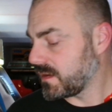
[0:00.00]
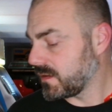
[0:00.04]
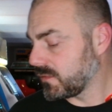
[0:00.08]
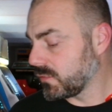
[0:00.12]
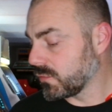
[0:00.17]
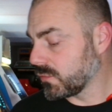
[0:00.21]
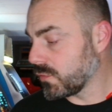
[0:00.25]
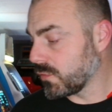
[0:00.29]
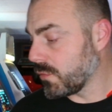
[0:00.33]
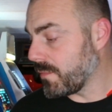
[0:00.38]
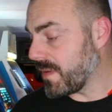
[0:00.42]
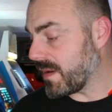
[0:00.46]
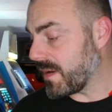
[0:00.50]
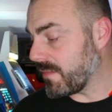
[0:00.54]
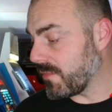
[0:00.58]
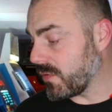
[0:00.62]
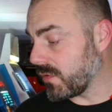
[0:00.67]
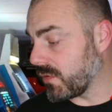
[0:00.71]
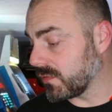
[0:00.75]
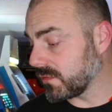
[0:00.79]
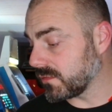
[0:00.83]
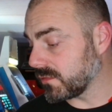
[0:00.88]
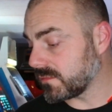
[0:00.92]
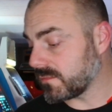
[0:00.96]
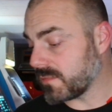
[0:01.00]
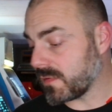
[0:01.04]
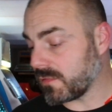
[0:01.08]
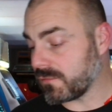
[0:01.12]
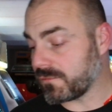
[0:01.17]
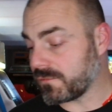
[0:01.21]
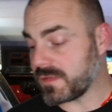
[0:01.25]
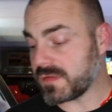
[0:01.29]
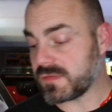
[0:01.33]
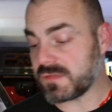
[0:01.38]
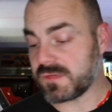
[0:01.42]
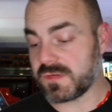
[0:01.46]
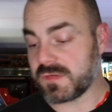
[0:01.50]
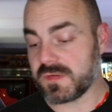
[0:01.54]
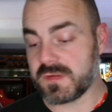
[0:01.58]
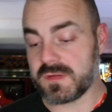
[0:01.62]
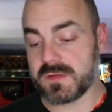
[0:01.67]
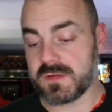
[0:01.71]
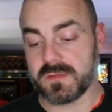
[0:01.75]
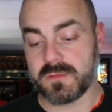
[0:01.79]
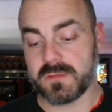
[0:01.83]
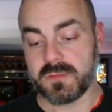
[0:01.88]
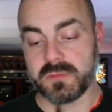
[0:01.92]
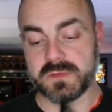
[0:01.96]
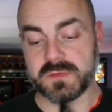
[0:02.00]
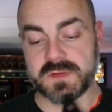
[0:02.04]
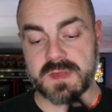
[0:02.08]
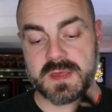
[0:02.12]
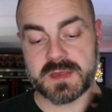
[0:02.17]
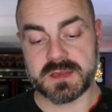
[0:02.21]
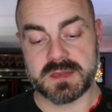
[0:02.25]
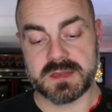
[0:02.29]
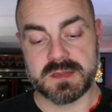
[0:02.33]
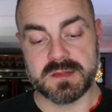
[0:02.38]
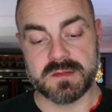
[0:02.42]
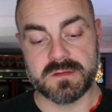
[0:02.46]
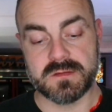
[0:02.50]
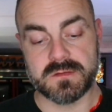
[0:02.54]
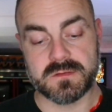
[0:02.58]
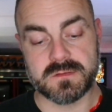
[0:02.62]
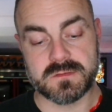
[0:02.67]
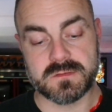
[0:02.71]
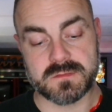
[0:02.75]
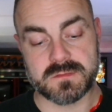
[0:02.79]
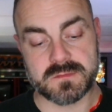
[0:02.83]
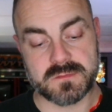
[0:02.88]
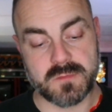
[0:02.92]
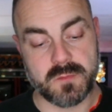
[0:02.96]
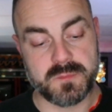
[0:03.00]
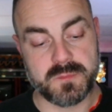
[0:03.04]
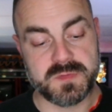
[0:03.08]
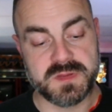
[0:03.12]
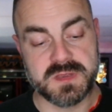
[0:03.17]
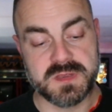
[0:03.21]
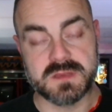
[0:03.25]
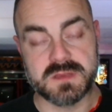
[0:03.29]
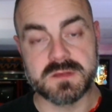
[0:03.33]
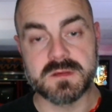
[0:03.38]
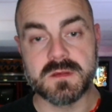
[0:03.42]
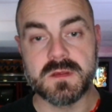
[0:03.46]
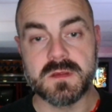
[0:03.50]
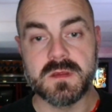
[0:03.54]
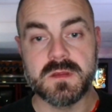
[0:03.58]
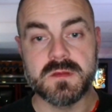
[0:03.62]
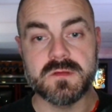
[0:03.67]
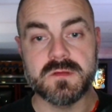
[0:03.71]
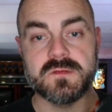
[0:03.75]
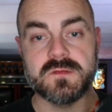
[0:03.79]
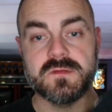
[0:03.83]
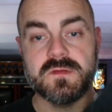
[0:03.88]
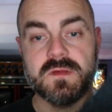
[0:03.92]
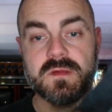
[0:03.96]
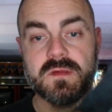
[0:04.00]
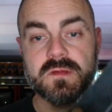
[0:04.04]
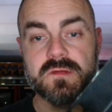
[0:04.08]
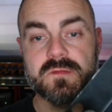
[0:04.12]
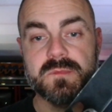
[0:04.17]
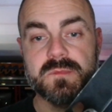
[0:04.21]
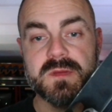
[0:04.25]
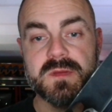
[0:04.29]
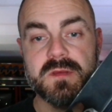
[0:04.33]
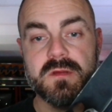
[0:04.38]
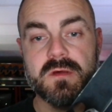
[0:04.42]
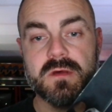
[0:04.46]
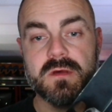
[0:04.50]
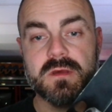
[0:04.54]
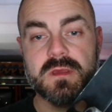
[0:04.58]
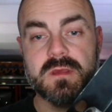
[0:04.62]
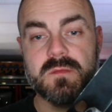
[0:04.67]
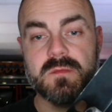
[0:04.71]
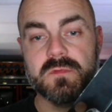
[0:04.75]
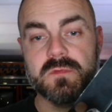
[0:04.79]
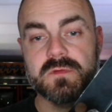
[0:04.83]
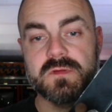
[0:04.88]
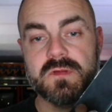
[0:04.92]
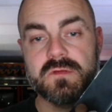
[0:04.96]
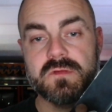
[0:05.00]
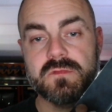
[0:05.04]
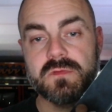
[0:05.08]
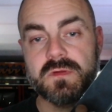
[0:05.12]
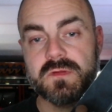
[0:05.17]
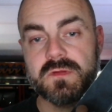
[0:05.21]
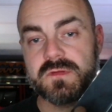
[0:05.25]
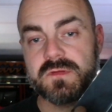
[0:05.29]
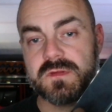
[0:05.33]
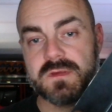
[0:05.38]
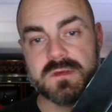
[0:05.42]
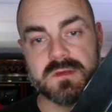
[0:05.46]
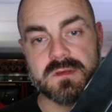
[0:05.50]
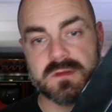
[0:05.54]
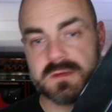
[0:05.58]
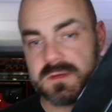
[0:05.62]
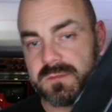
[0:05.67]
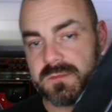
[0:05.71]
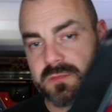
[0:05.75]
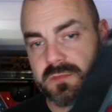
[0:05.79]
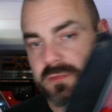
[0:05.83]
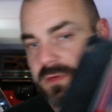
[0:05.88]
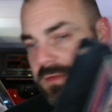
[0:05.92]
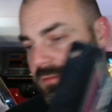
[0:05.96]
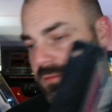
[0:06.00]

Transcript: Donc globalement, bah, en fait, c'est euh, Rotary euh, optique. C'est un spinner qui est monté sur un stick, hein,